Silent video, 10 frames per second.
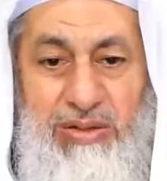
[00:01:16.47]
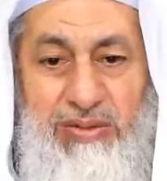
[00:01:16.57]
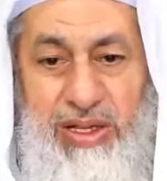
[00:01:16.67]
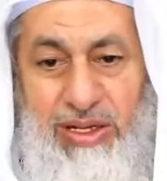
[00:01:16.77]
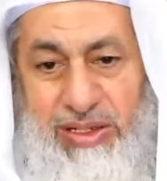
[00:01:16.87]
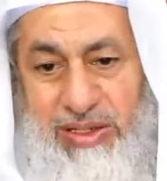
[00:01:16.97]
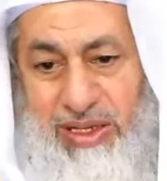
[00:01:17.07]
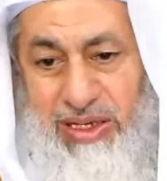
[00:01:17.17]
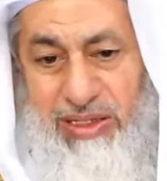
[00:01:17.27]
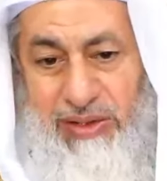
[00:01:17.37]
في أن
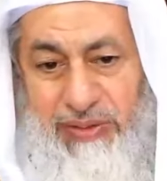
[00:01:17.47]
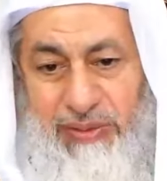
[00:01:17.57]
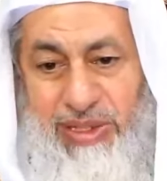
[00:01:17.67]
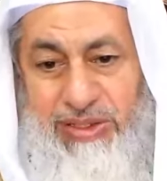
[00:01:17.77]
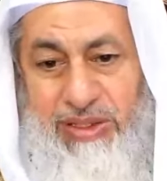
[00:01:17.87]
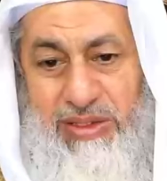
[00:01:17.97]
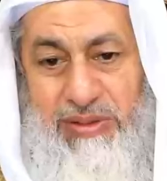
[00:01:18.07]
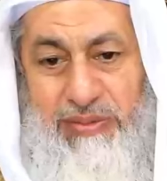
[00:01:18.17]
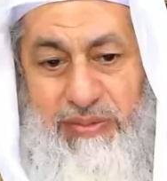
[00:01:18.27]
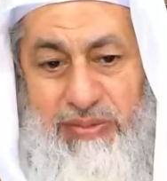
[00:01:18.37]
ذلك في المسجد
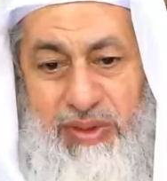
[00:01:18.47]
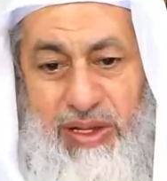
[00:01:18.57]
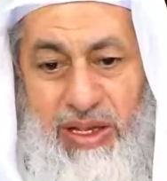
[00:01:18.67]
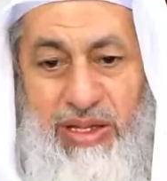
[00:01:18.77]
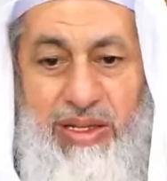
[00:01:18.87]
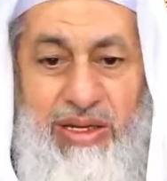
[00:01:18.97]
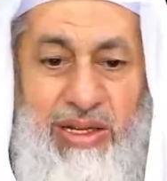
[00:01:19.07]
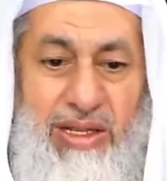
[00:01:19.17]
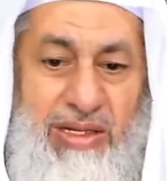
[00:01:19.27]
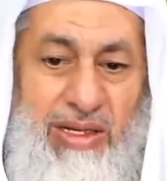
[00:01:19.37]
أيضا
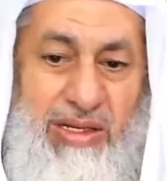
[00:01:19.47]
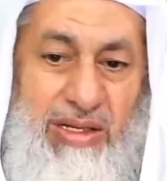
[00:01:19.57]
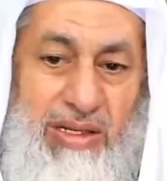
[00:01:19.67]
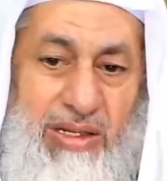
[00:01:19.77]
لأن